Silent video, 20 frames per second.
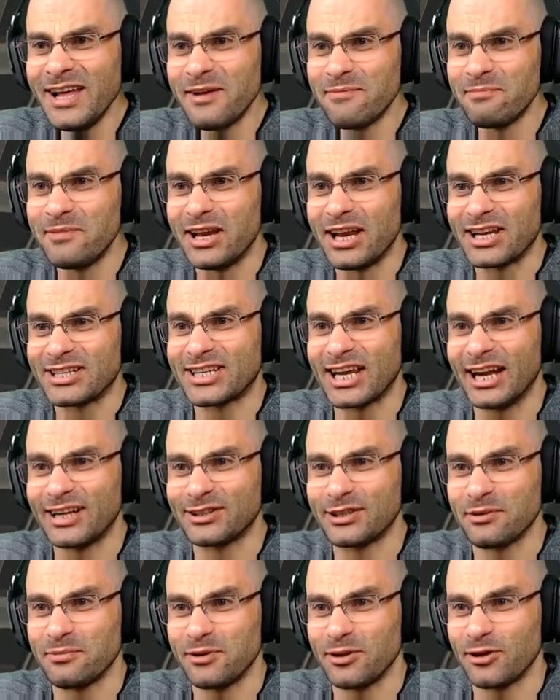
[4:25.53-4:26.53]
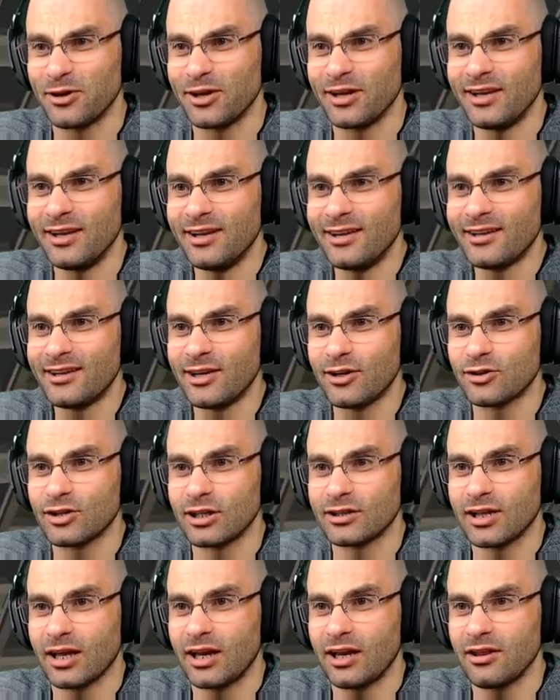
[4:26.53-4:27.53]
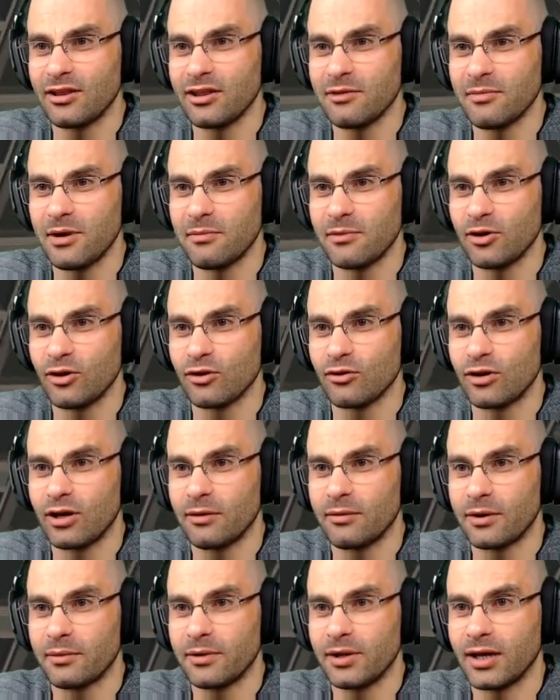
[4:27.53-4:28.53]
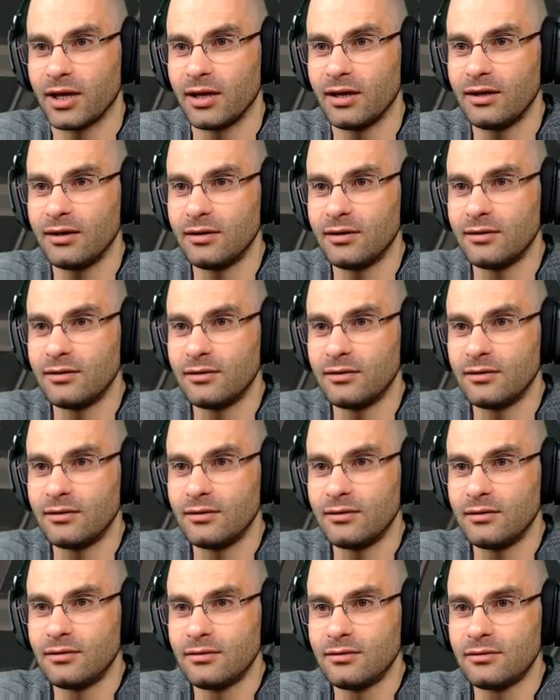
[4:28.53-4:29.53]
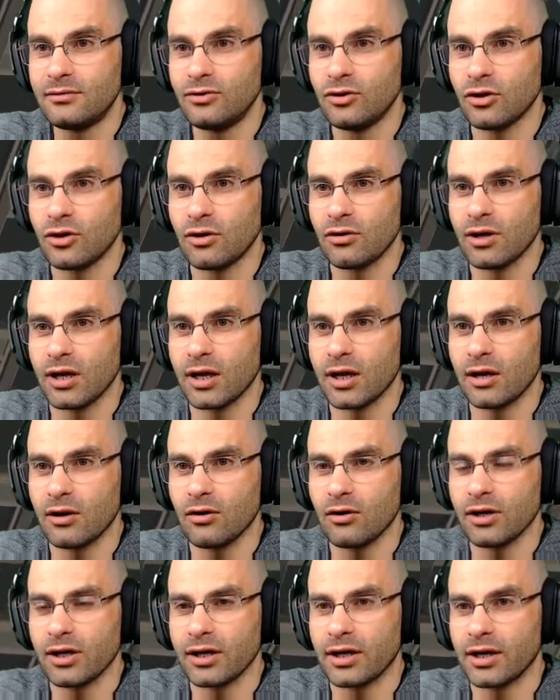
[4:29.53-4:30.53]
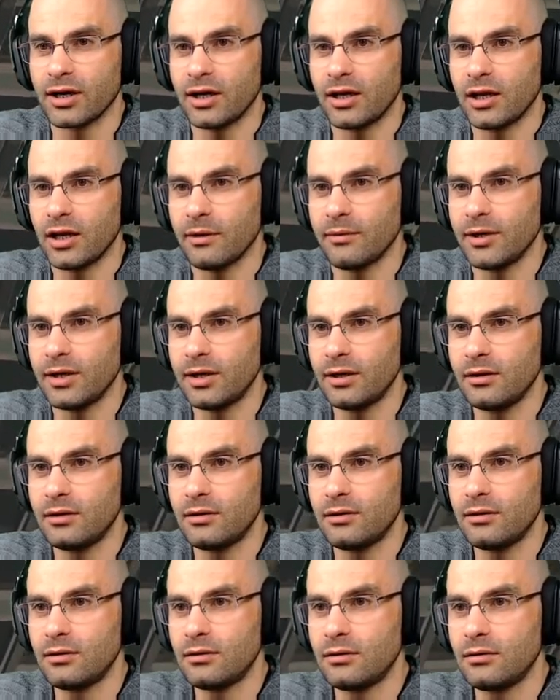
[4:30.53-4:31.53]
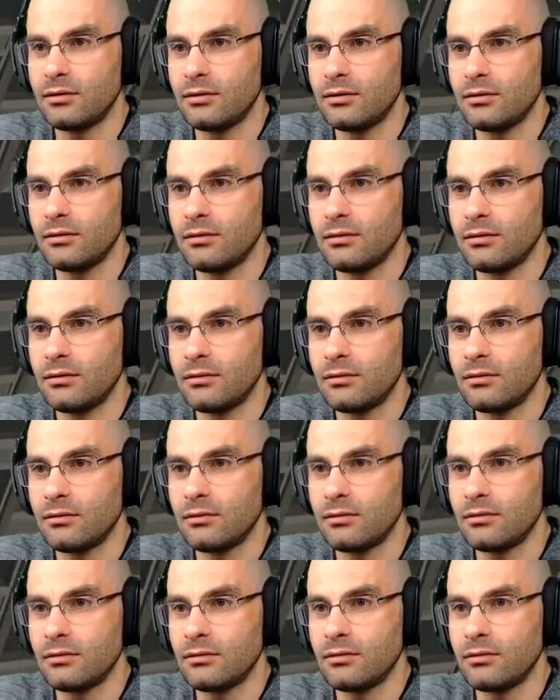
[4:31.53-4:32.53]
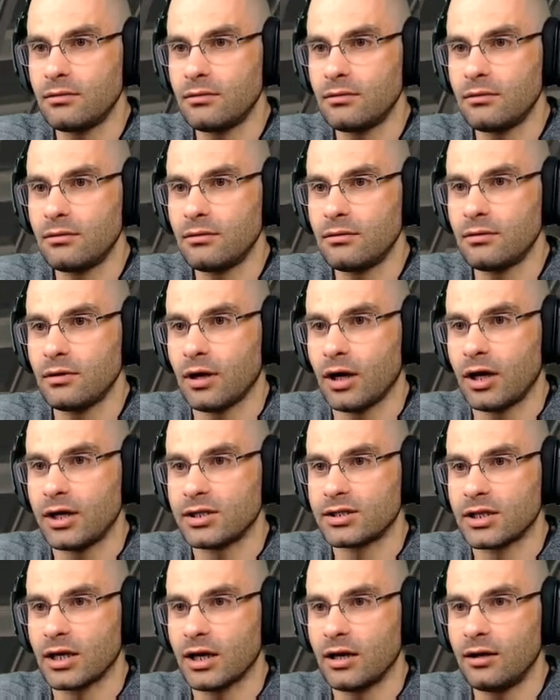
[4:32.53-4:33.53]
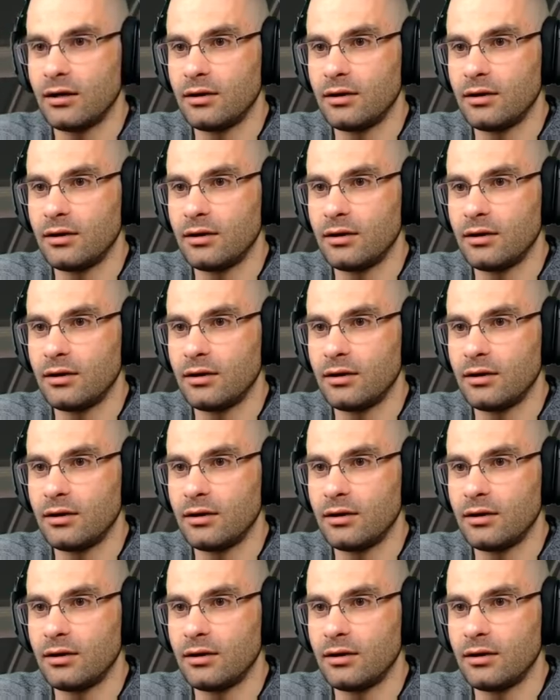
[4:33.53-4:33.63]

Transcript: Mira, salto y me doy... Quiero saltar ahí encima y me doy con la barbilla. Yo creo que hay que coger carrerilla. A ver. No, porque hablo... Ahí está.